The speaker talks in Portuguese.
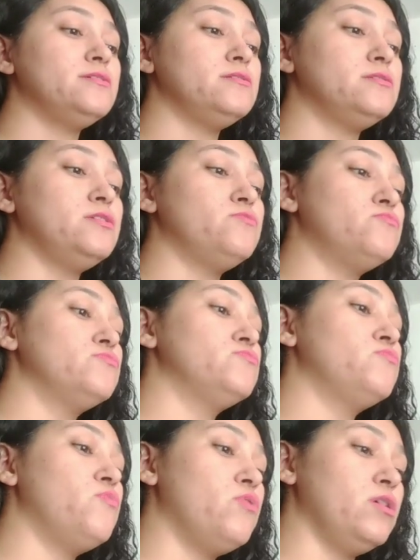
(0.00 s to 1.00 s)
31
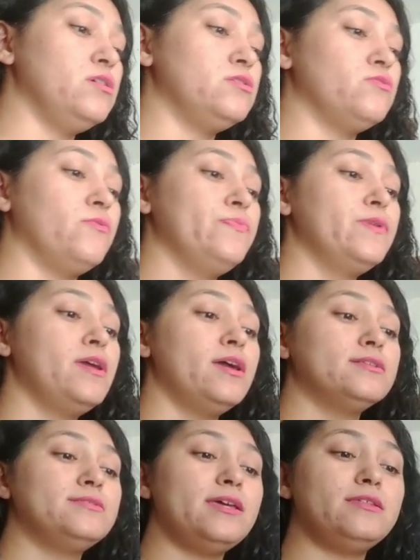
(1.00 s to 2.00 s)
do 8,
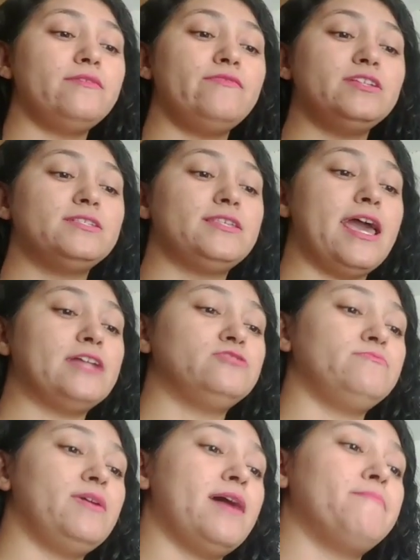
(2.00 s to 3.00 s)

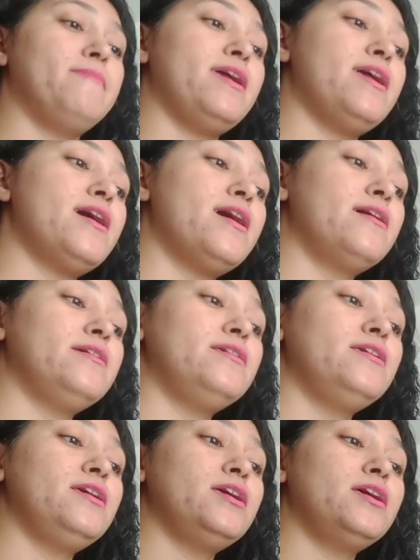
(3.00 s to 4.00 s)
127,66
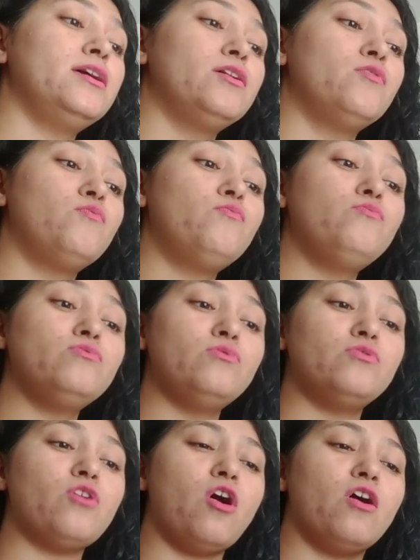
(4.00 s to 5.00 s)
e 1
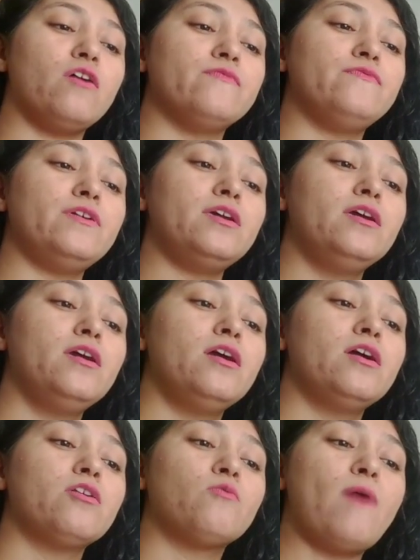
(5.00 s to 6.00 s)
do 9,
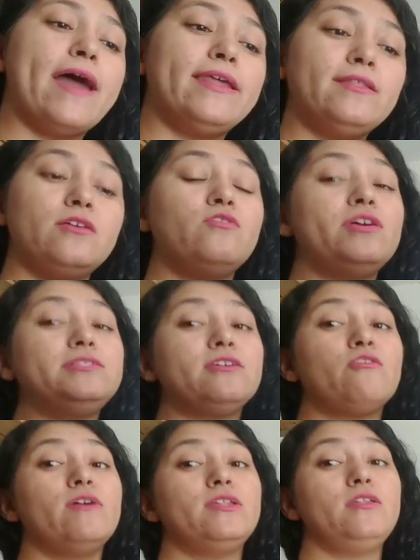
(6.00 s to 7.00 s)

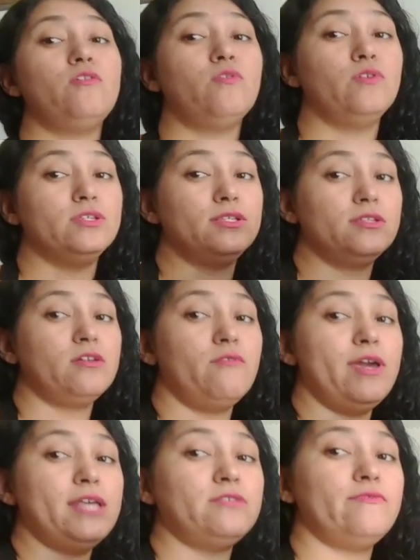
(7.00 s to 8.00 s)
42,52.
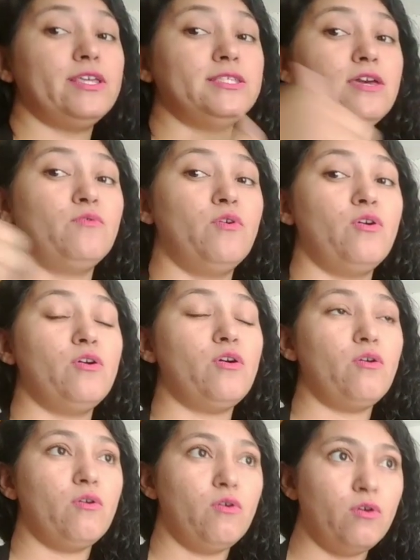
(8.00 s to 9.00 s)
Então, esse venceu
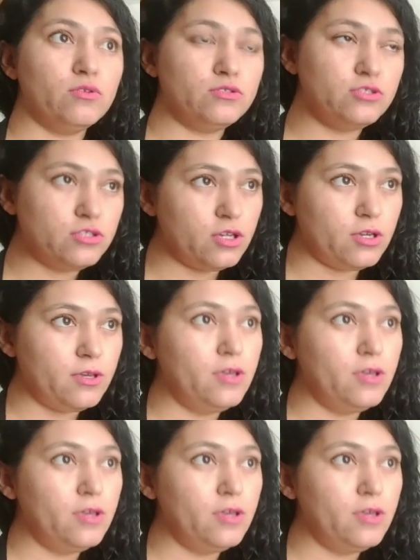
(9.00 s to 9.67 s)
on ontem